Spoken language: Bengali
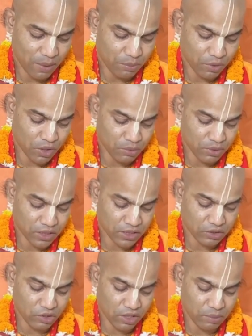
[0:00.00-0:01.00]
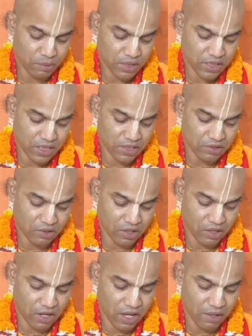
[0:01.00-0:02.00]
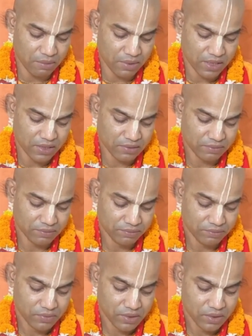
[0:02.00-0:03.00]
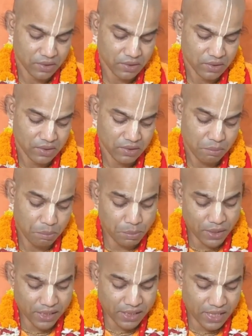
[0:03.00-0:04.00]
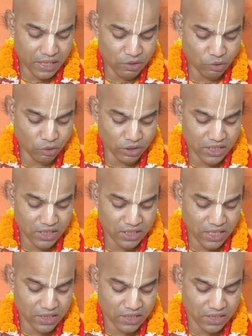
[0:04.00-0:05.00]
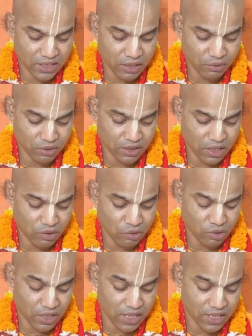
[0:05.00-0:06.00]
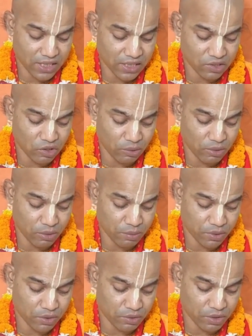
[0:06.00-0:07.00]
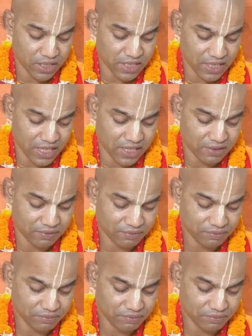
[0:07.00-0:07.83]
যা পরবর্তী শ্লোকে বিশ্লেষণ করা হবে বৃক্ষের অধিষ্ঠাত্রী দেবতা কন্যাটিকে সমর্পণ করেছিলেন